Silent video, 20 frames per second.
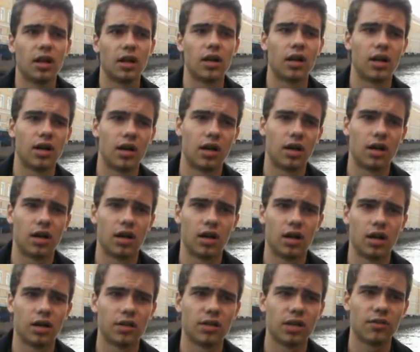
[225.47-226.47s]

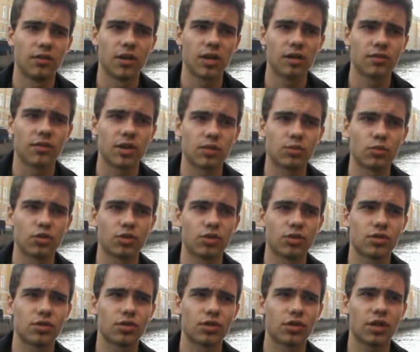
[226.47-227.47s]
э, давали
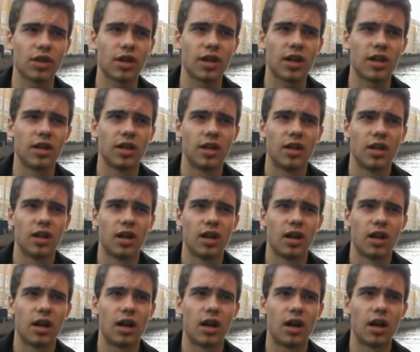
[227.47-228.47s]
возможность все-таки э,
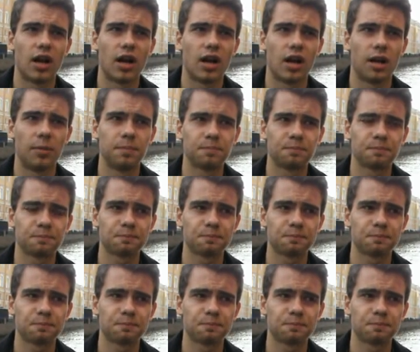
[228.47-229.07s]
а,